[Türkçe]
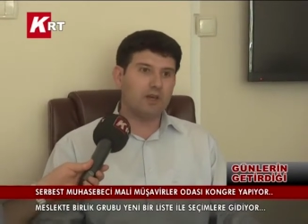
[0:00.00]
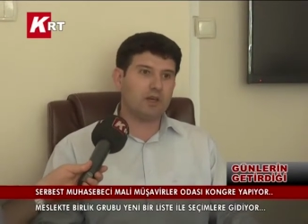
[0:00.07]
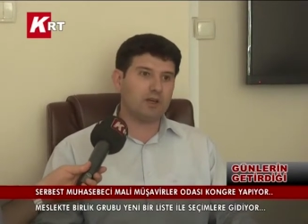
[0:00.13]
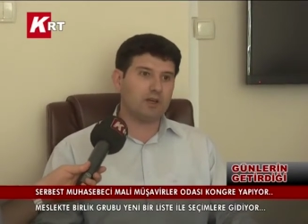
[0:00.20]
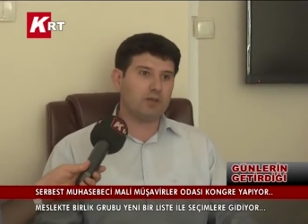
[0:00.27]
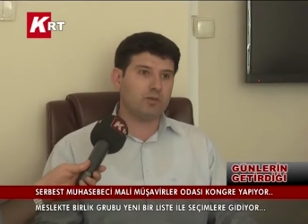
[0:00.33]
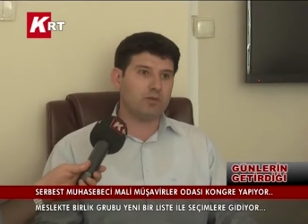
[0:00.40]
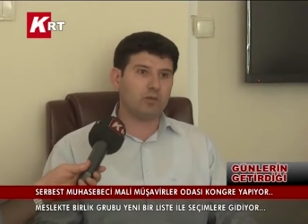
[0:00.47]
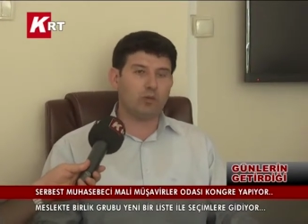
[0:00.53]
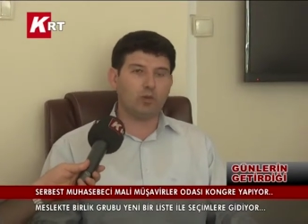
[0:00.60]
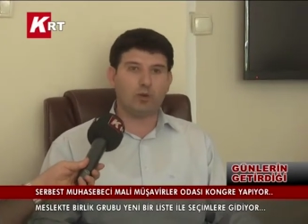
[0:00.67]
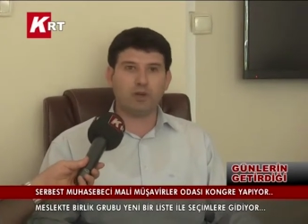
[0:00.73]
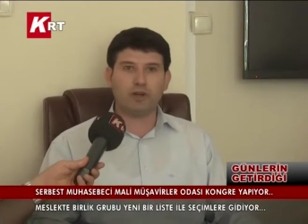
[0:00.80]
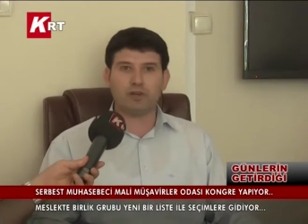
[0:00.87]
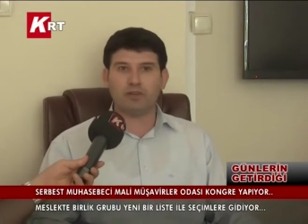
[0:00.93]
E,
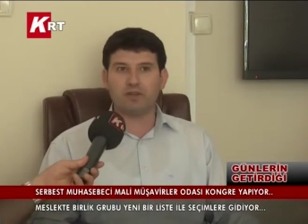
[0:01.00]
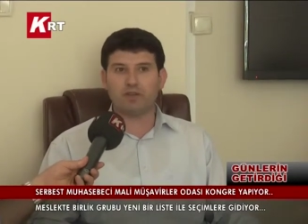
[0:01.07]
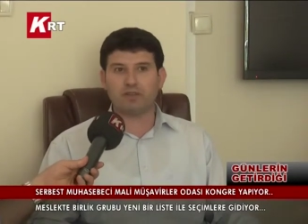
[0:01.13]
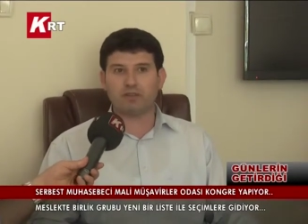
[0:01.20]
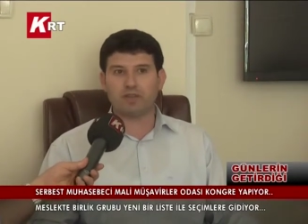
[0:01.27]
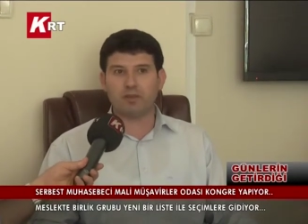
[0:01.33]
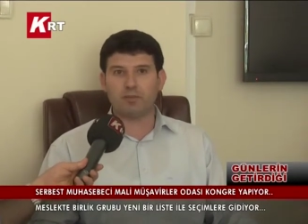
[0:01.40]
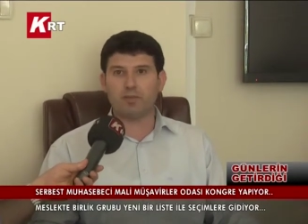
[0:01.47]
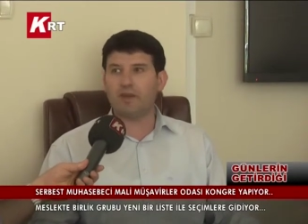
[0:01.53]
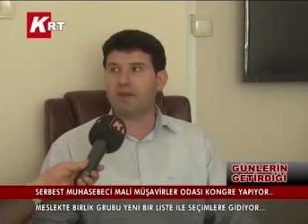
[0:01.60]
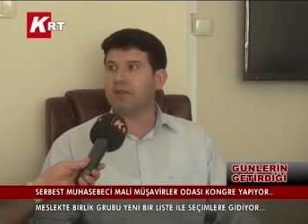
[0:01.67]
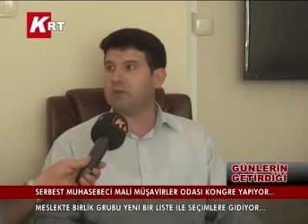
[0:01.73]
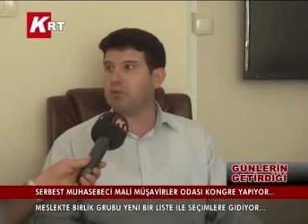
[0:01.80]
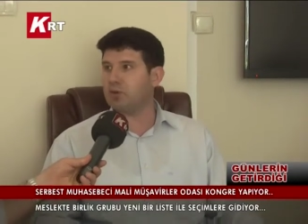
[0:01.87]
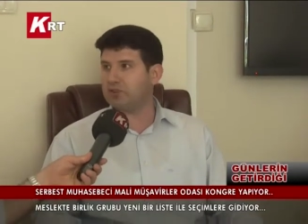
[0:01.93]
örnek verirsek
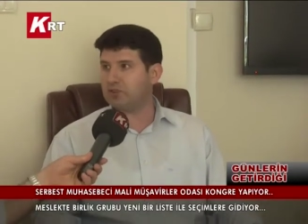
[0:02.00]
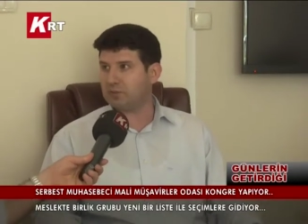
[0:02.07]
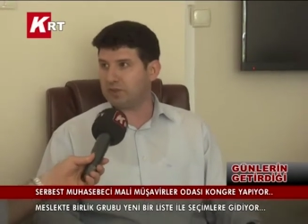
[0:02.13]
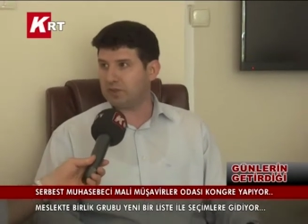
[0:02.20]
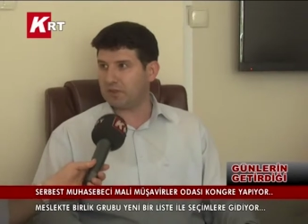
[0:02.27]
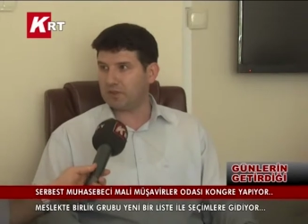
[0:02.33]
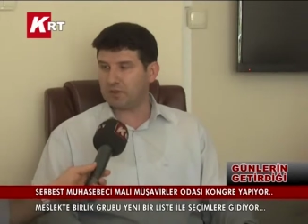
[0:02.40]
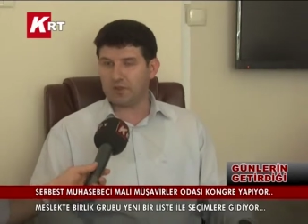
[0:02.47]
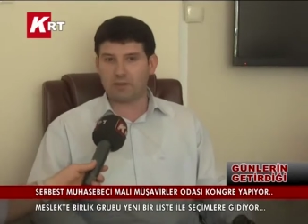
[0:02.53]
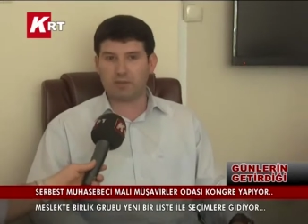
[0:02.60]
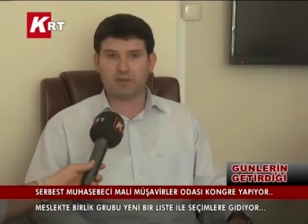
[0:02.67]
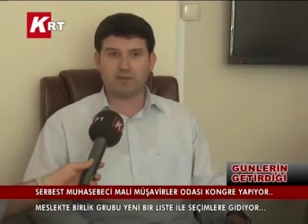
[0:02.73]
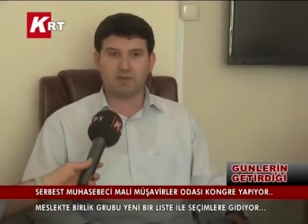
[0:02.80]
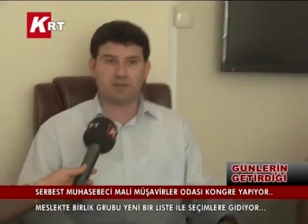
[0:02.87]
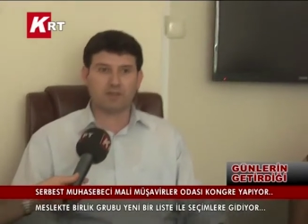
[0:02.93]
beyin amortismanı. E,
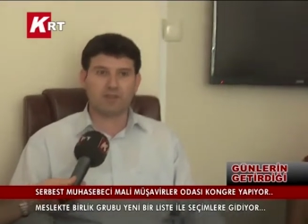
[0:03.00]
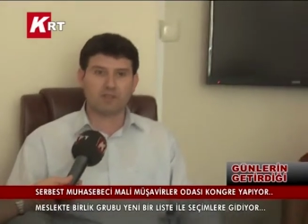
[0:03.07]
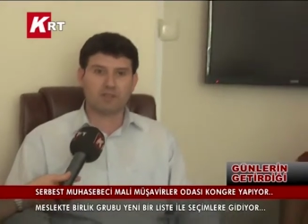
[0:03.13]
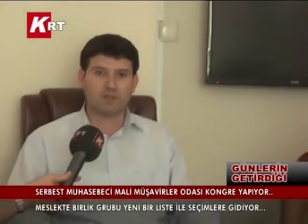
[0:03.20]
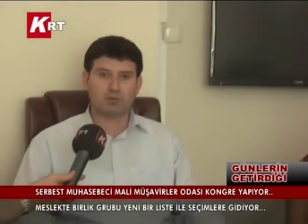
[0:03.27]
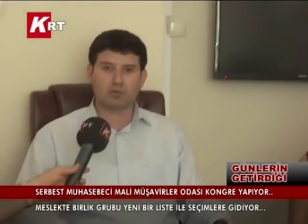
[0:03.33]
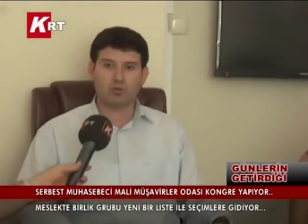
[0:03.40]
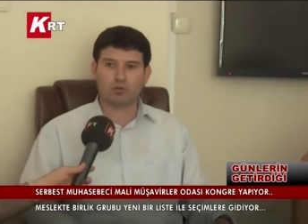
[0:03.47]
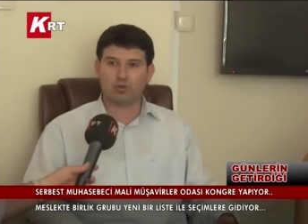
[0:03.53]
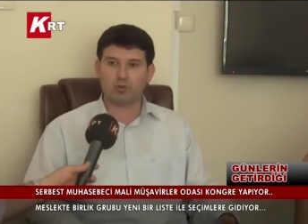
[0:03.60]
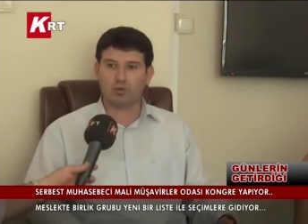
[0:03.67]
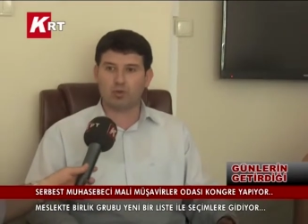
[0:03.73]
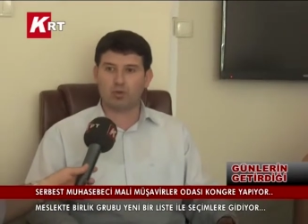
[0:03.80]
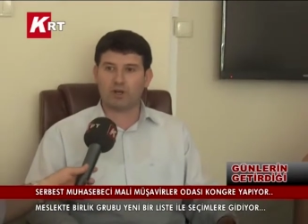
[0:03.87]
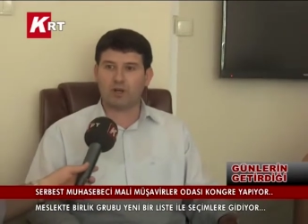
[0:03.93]
meslektaşlarımız
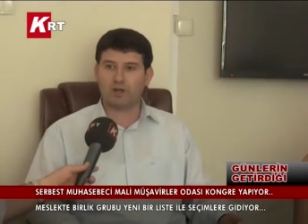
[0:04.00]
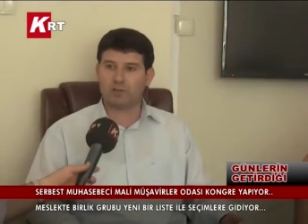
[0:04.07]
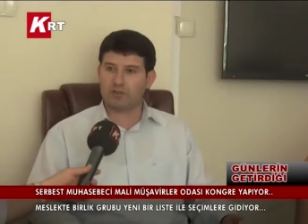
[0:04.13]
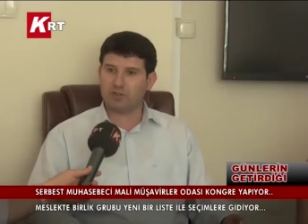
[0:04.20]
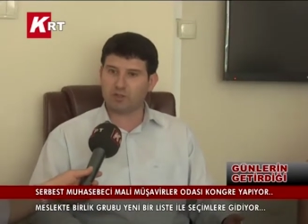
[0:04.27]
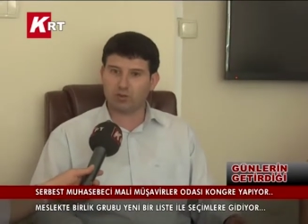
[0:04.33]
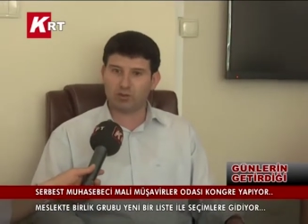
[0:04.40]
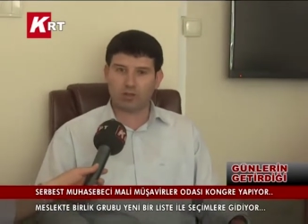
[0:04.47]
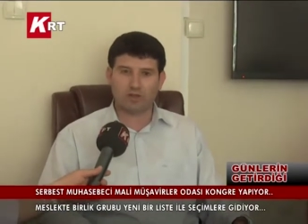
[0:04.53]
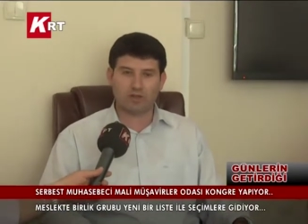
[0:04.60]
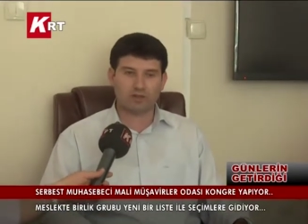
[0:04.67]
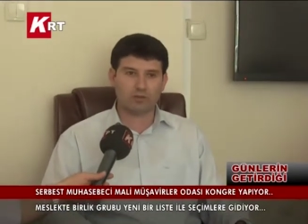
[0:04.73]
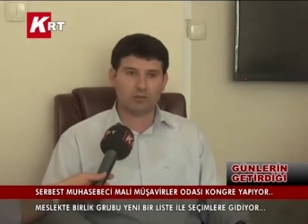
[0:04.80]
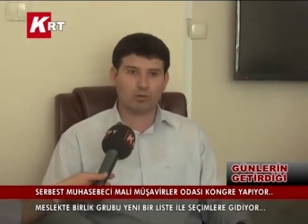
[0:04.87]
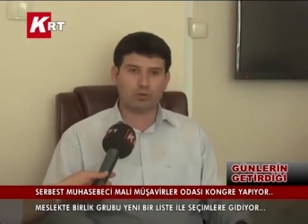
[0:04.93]
çünkü çok ağır bir iş yükü
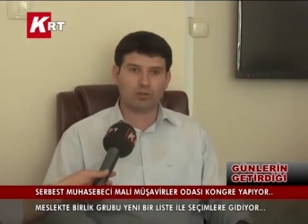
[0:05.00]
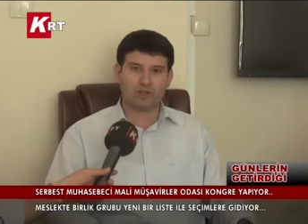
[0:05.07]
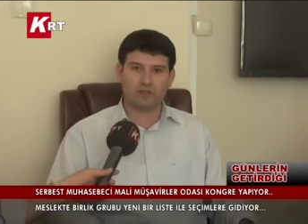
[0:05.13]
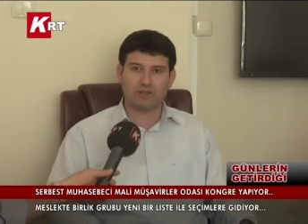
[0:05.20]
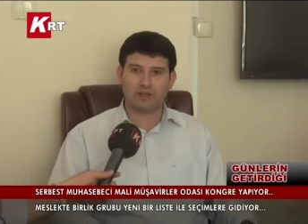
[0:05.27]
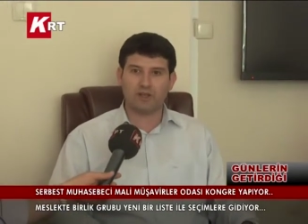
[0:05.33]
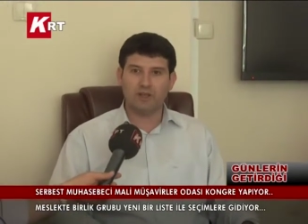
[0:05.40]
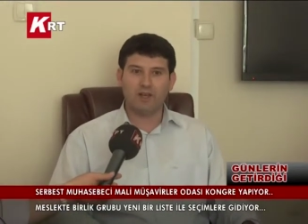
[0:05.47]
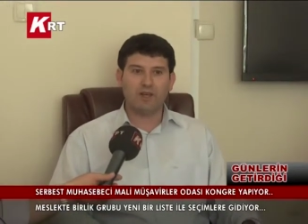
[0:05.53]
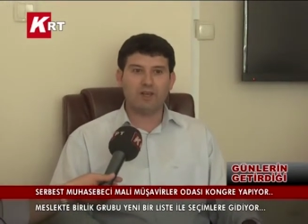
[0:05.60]
altında olduklarından